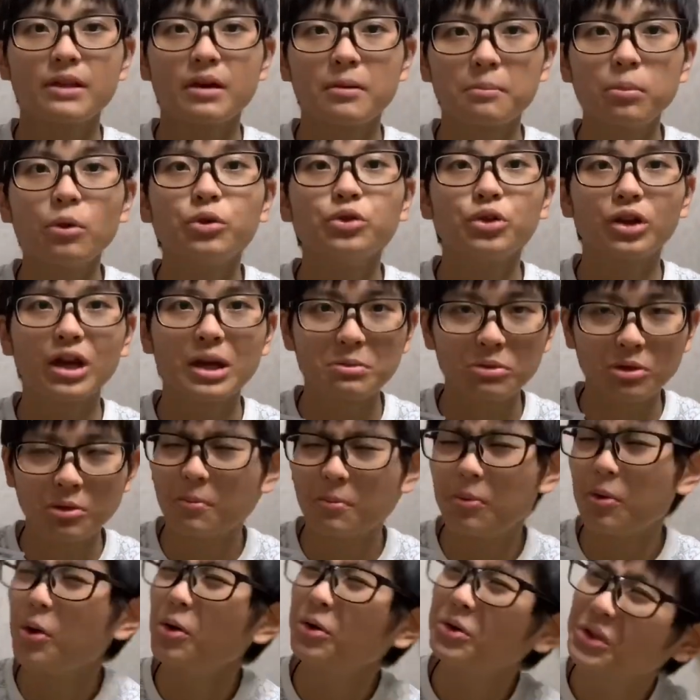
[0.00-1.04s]
ボードゲーム、
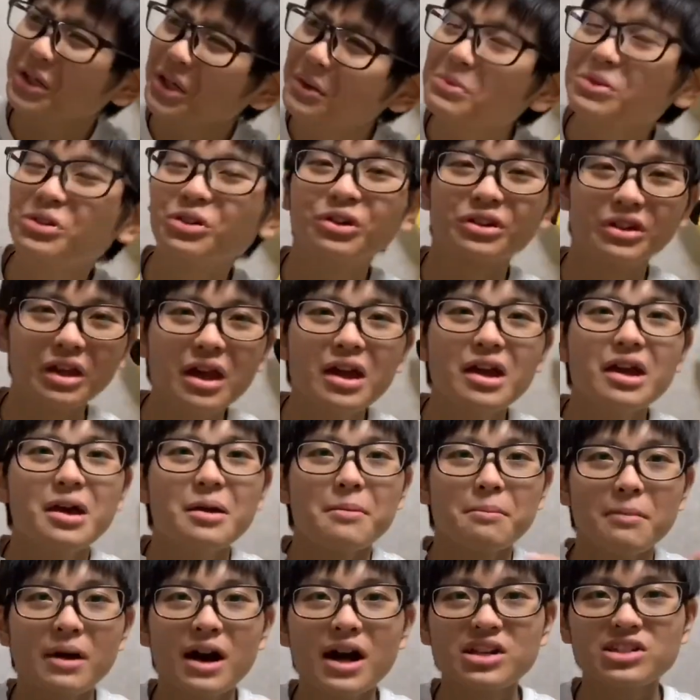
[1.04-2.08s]
ボードゲームっていうかね、
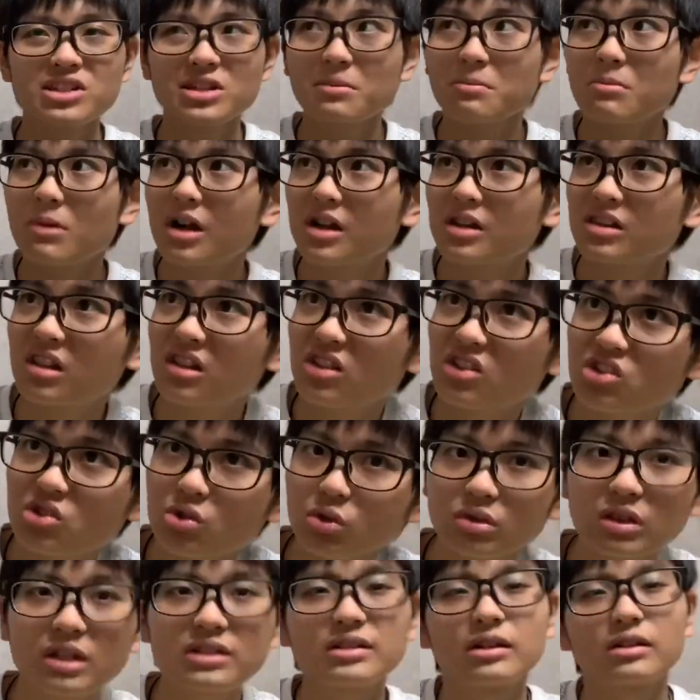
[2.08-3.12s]
麻雀もあれ認知症
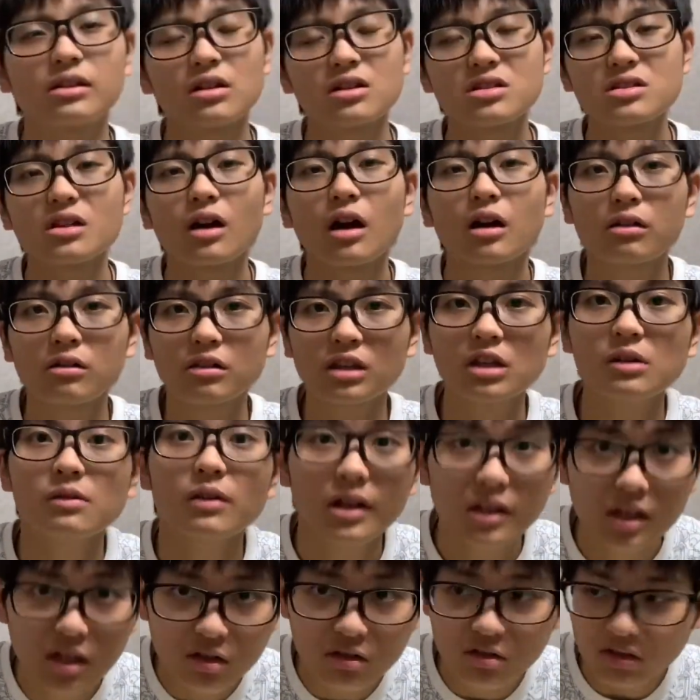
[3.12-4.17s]
対策につながるって言わ
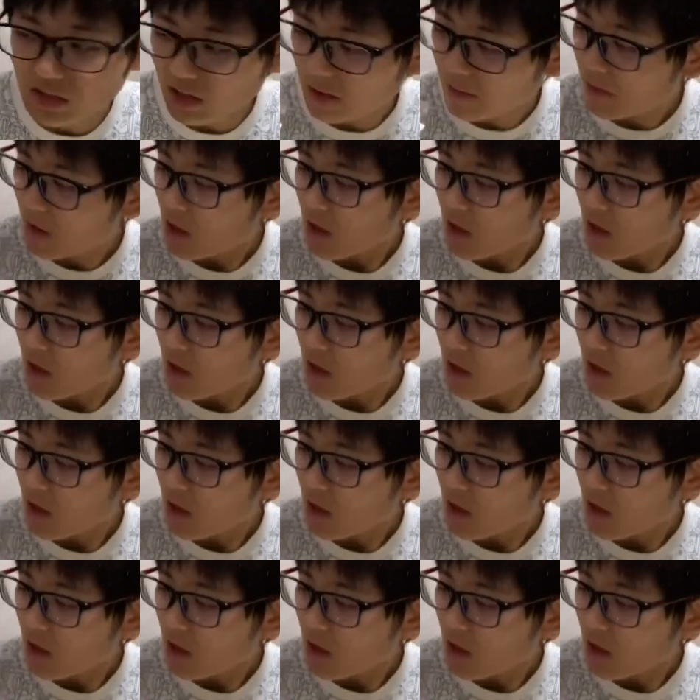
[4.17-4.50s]
れてるんで、